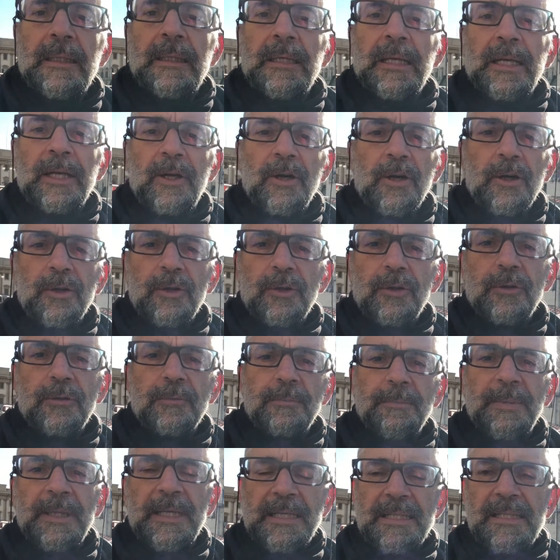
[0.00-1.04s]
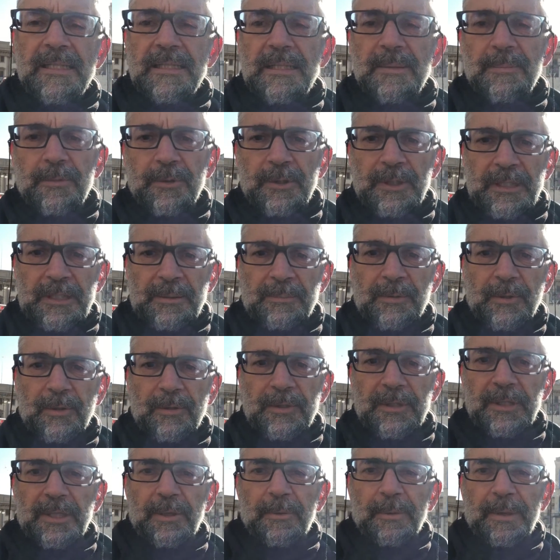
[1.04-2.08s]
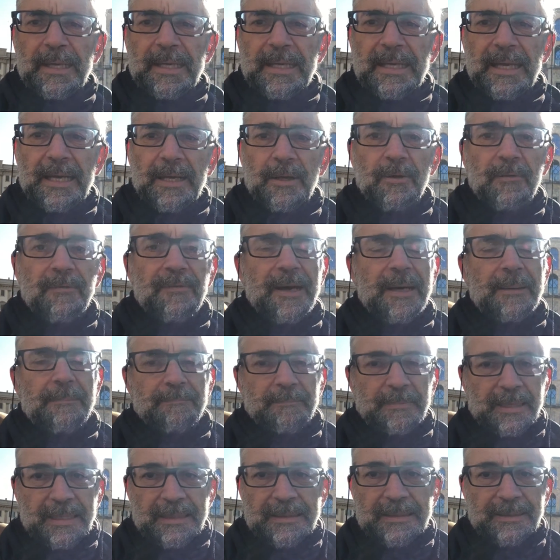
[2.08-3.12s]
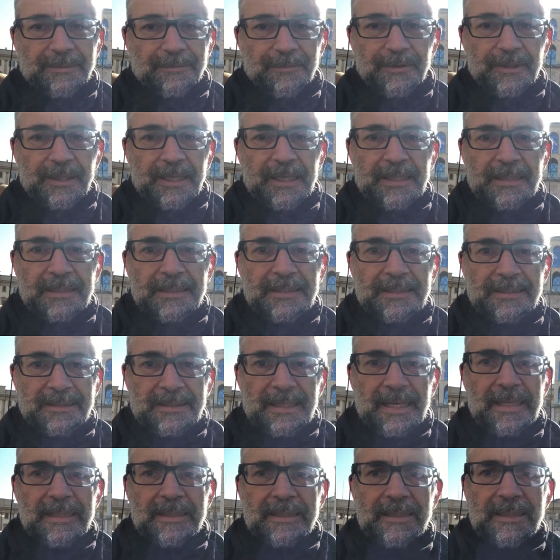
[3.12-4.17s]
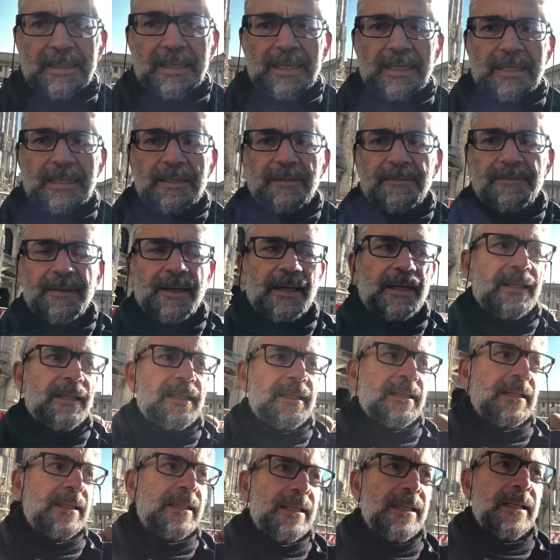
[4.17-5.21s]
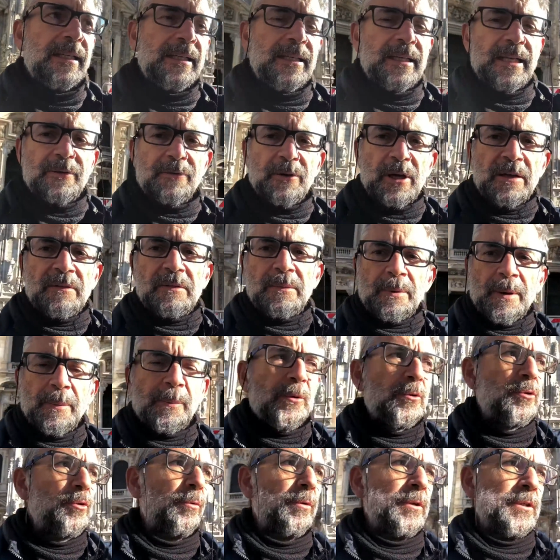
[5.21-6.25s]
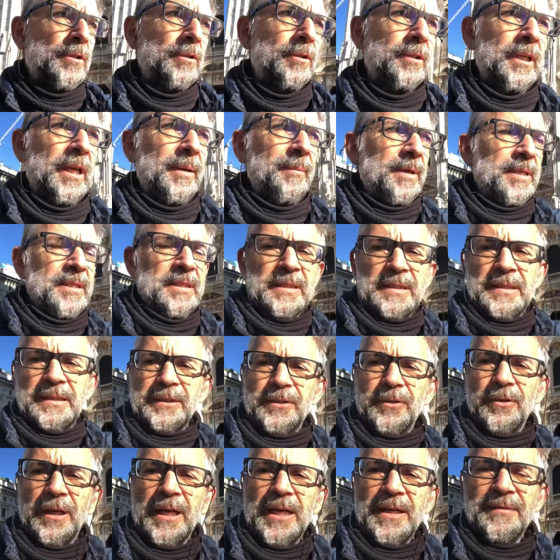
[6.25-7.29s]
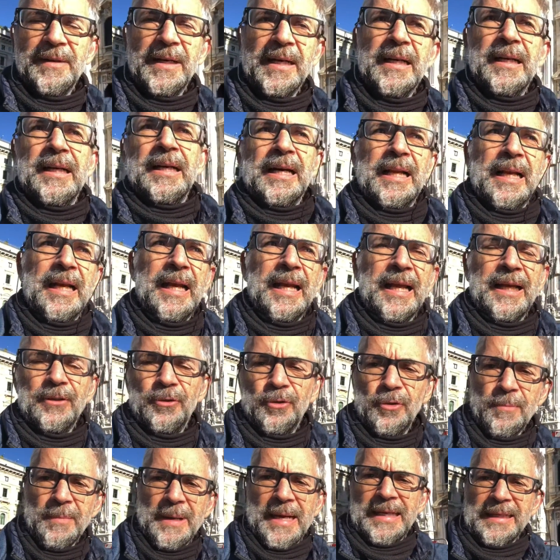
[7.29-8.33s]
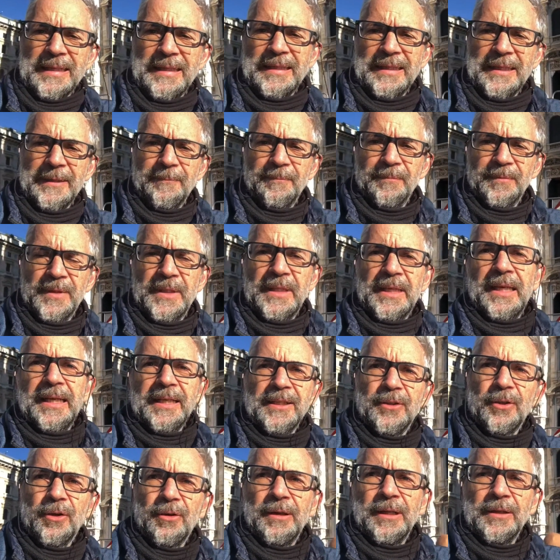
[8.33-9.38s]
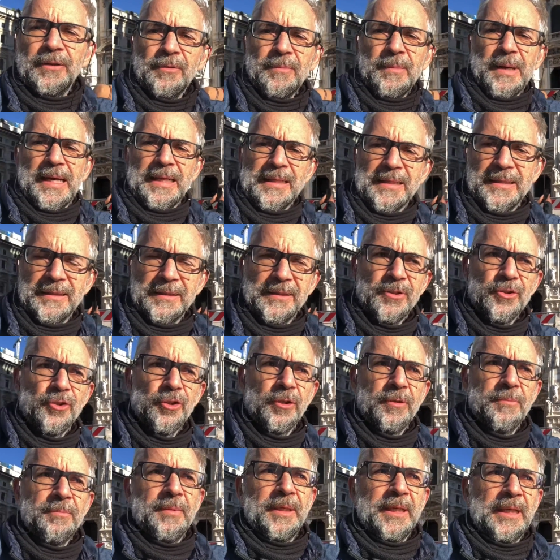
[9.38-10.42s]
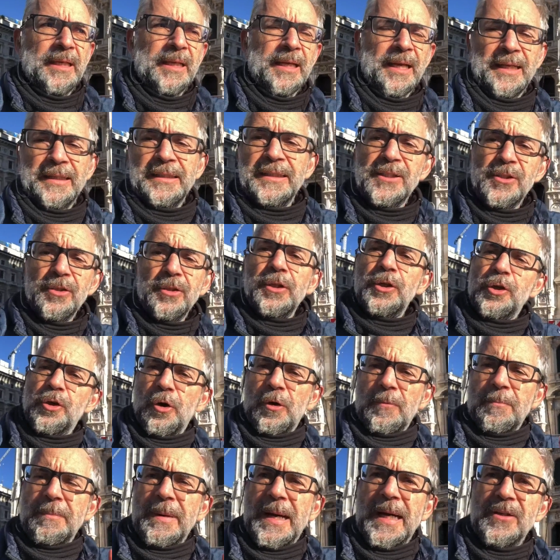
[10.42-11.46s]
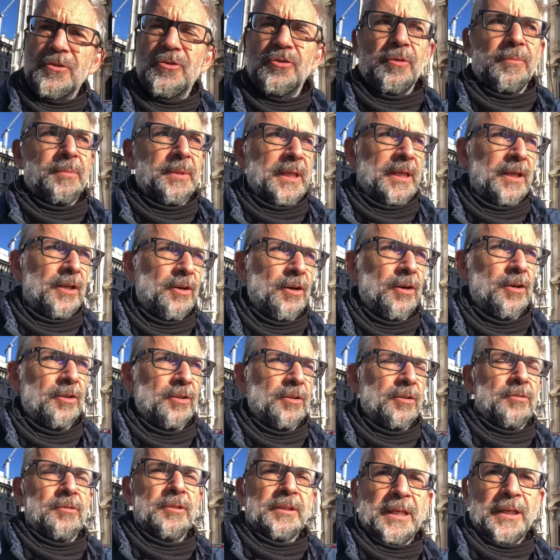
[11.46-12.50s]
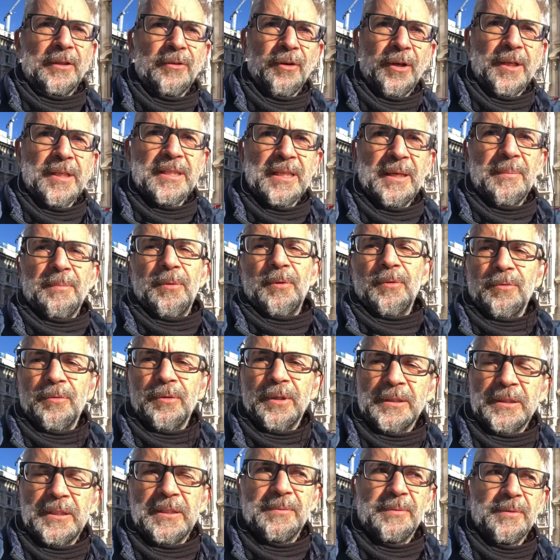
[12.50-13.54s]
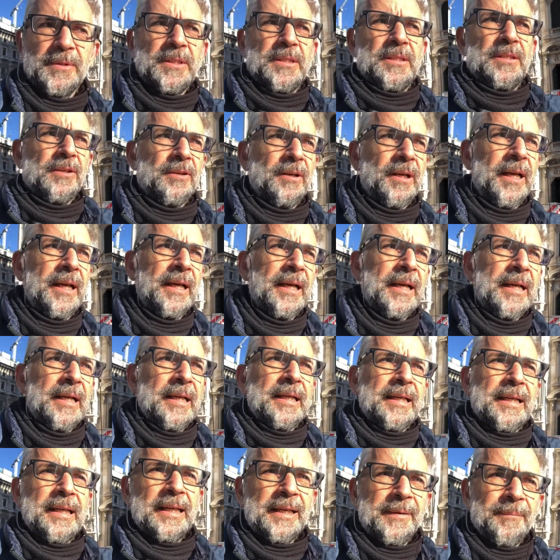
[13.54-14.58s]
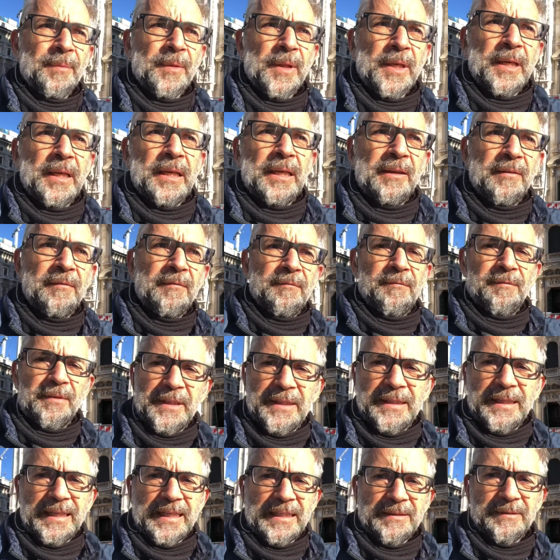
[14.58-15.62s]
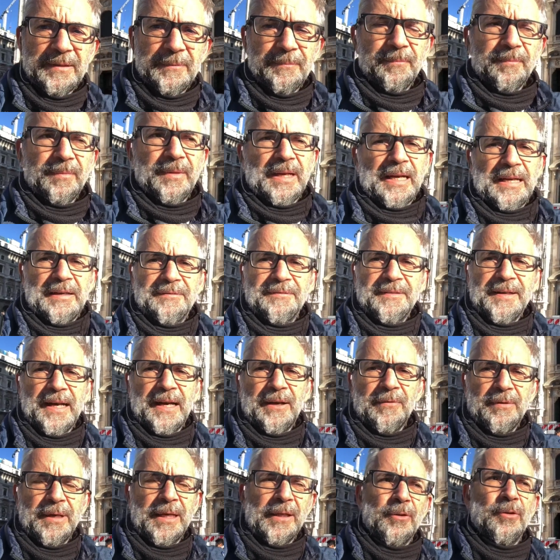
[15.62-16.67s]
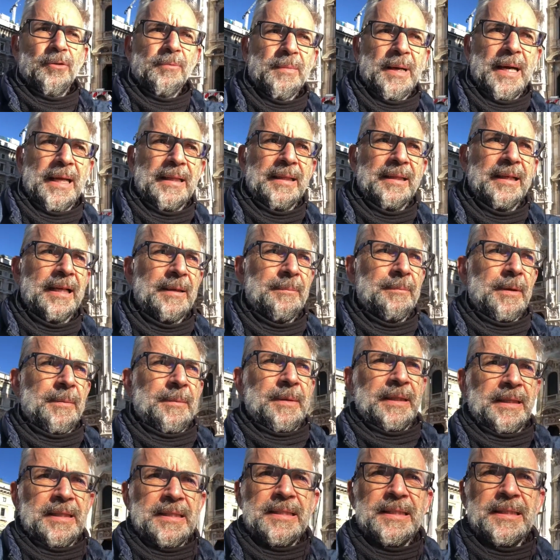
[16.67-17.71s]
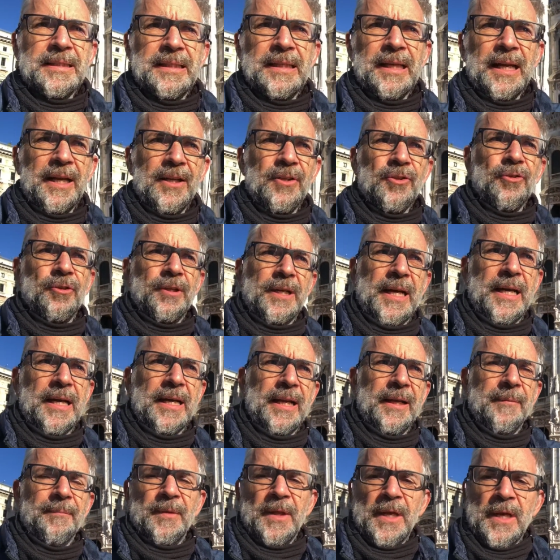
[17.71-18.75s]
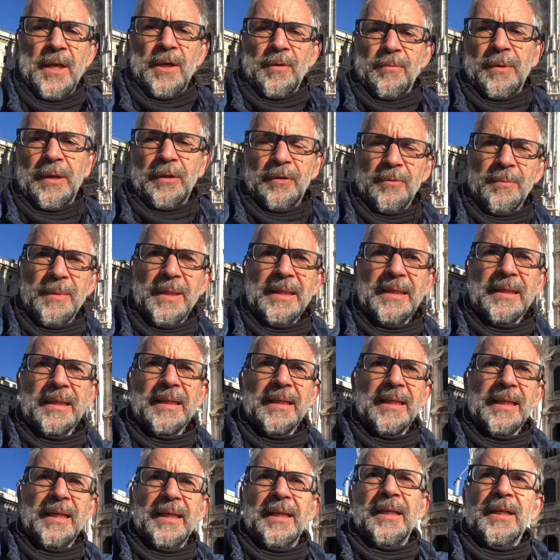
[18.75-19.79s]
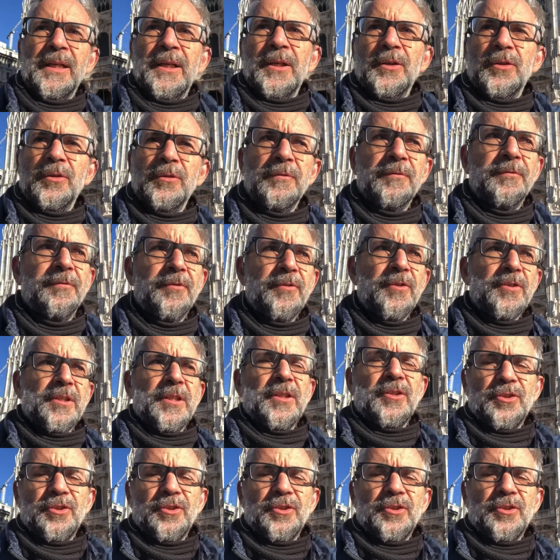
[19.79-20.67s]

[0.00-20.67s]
Ricordo un bellissimo libro di qualche anno fa, e eh, devo dire di tanti anni fa, che lavorava proprio su questo tema, si intitolava La domanda dietro la domanda di John Miller, edizioni Corbaccio mi ricordo, non credo che sia più a disposizione, che invitava a fare una domanda che permettesse di ragionare, una domanda che non fosse